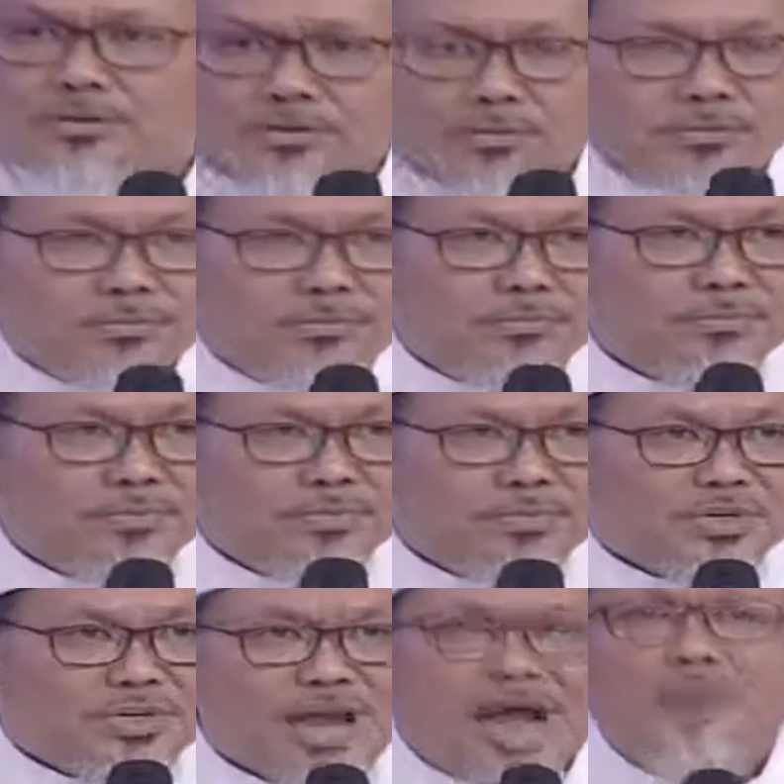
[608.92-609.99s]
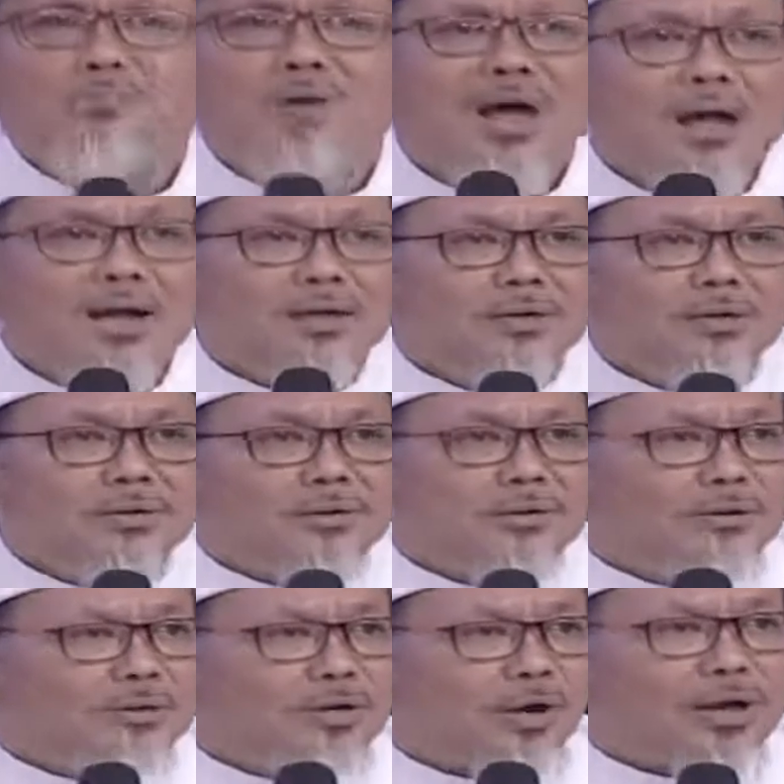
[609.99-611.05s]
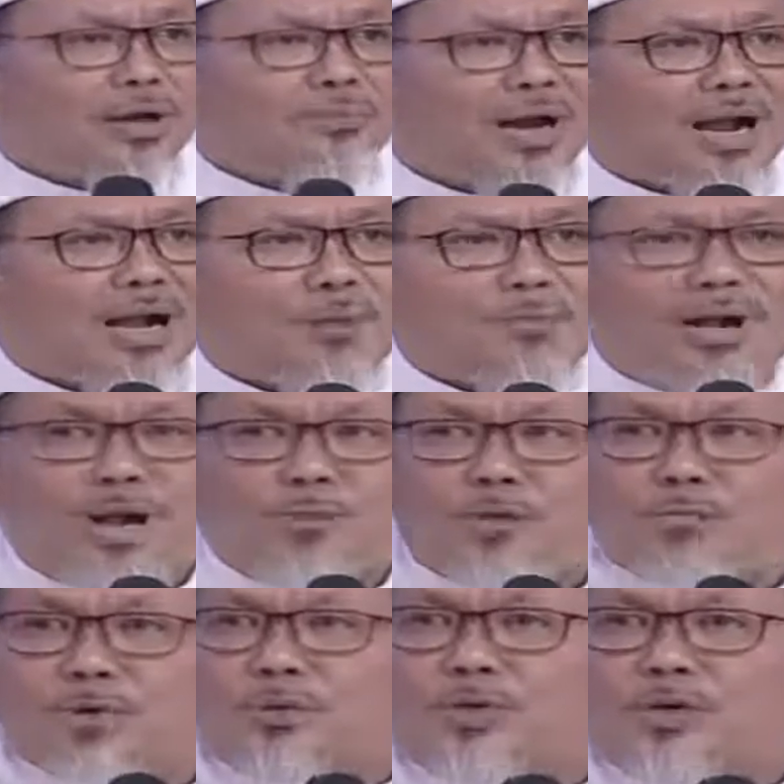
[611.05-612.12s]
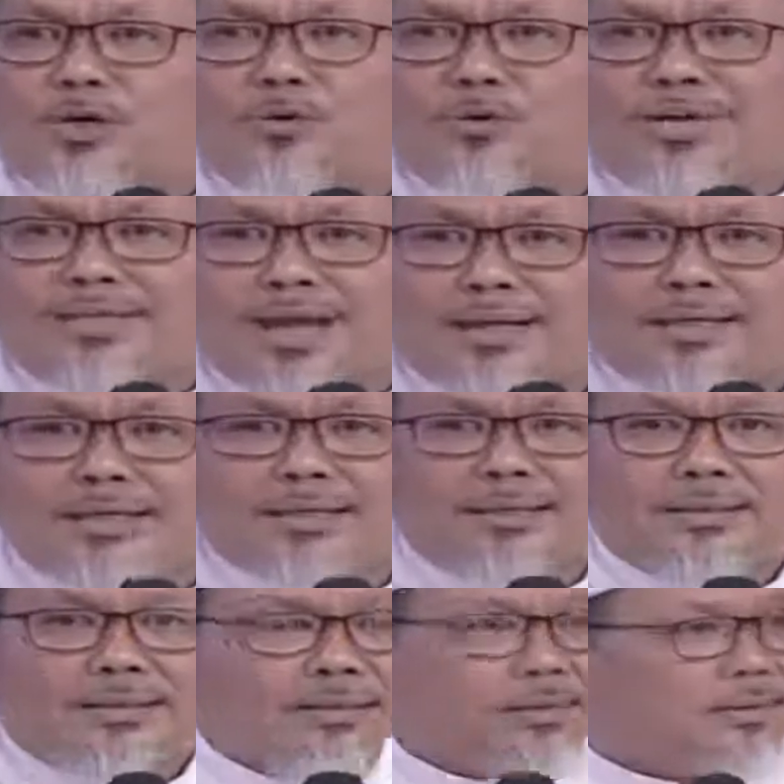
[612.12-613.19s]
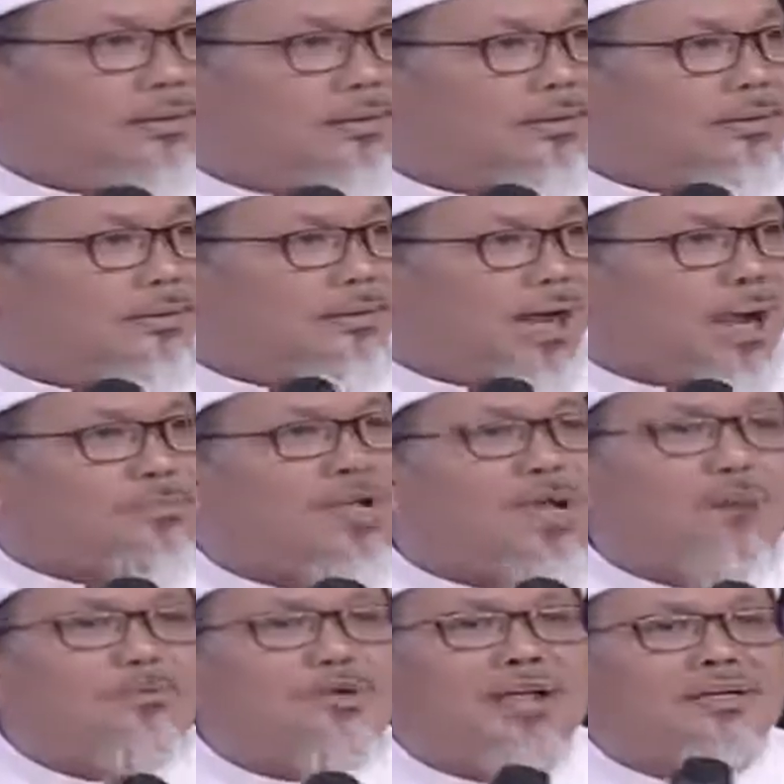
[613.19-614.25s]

itu. Siapa orang beragama yang mau merebut kekuasaan? Kami nggak punya